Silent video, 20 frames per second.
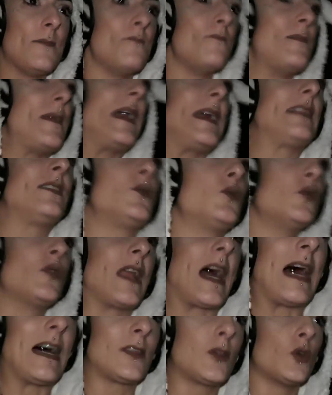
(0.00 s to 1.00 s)
Mi è
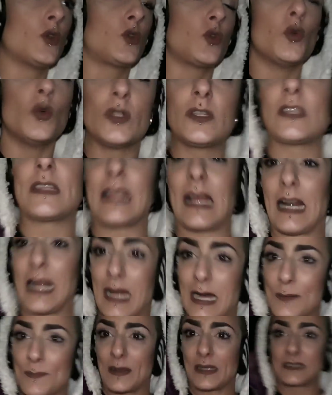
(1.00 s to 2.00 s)
durato tutta
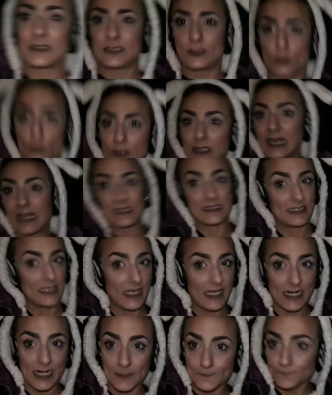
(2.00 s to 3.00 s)
la, tutta la
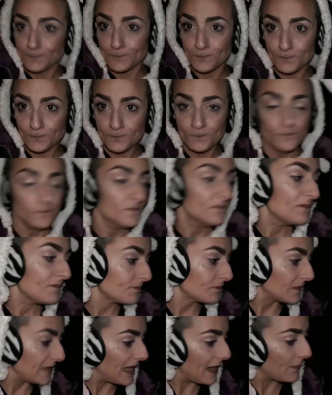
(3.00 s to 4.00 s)
sera
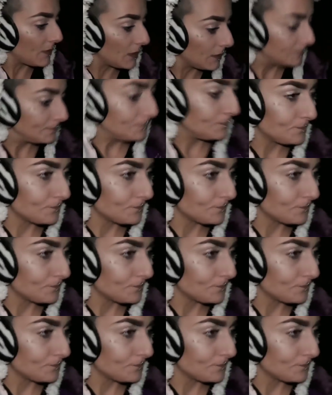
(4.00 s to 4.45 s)
Andiamo?